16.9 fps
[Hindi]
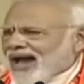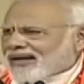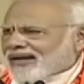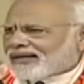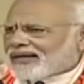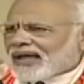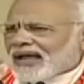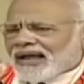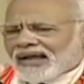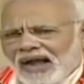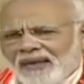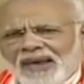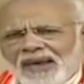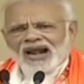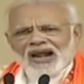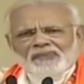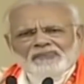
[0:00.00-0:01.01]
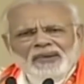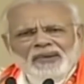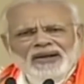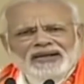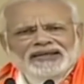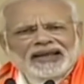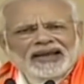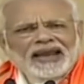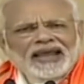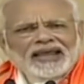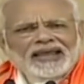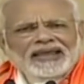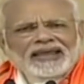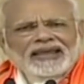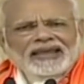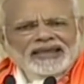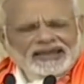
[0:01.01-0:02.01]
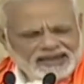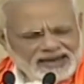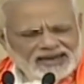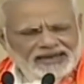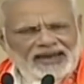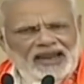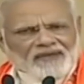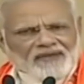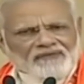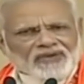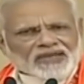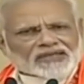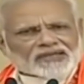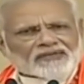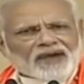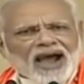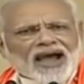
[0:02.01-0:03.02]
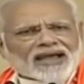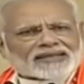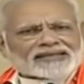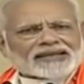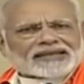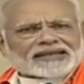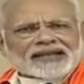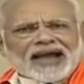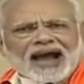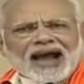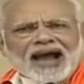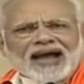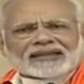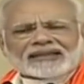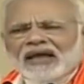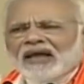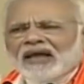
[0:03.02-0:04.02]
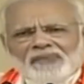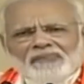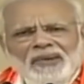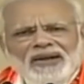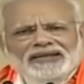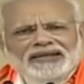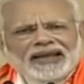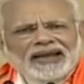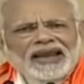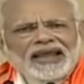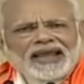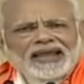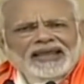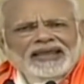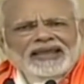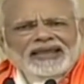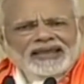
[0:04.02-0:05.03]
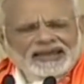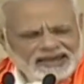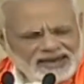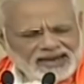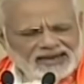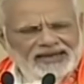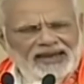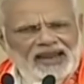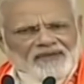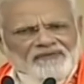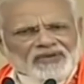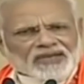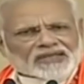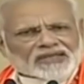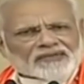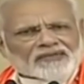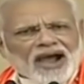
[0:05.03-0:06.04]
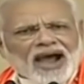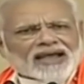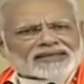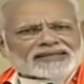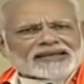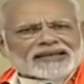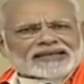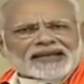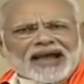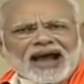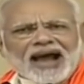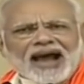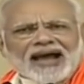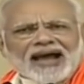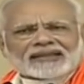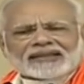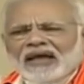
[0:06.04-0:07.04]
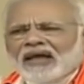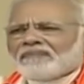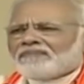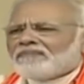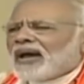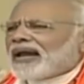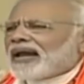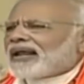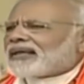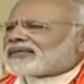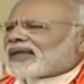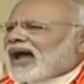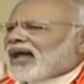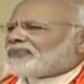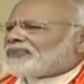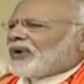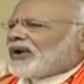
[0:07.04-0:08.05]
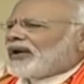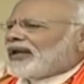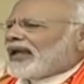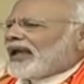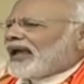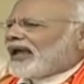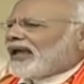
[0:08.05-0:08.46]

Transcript: में नाटकीय ढंग से दोनों हाथों को ऊपर उठाकर गला फाड़ आवाज में भारत माता की